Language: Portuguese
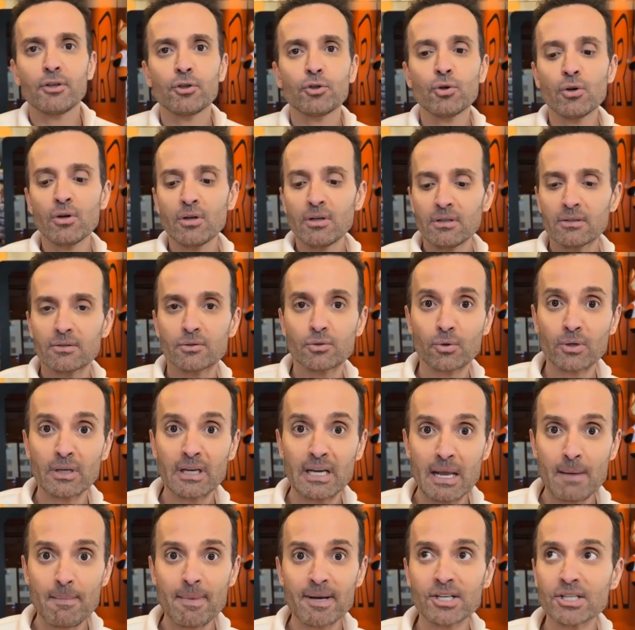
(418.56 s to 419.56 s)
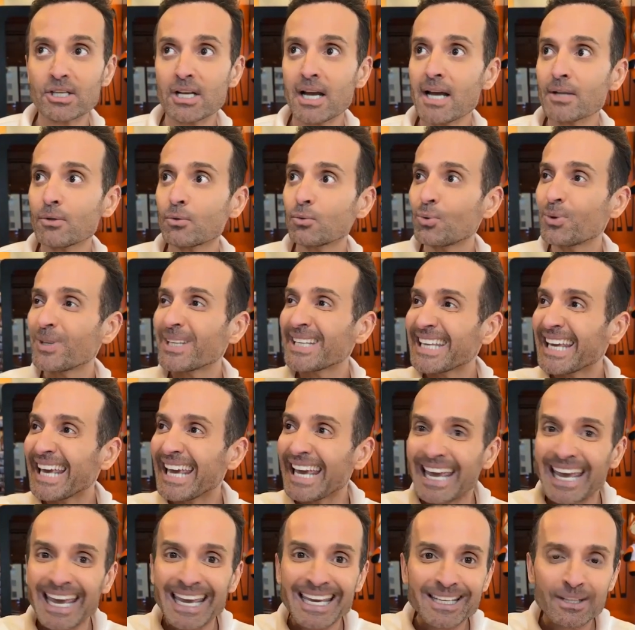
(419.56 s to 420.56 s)
Fechou? Sou Guilherme Machado, do
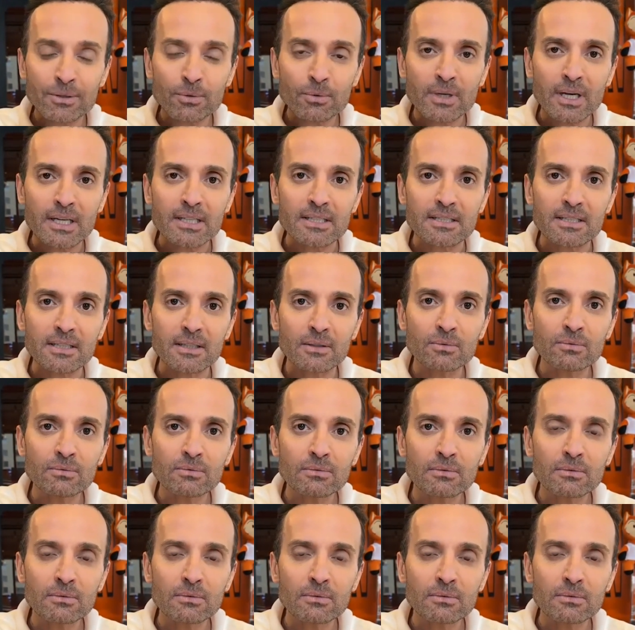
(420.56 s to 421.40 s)
IQR Educação,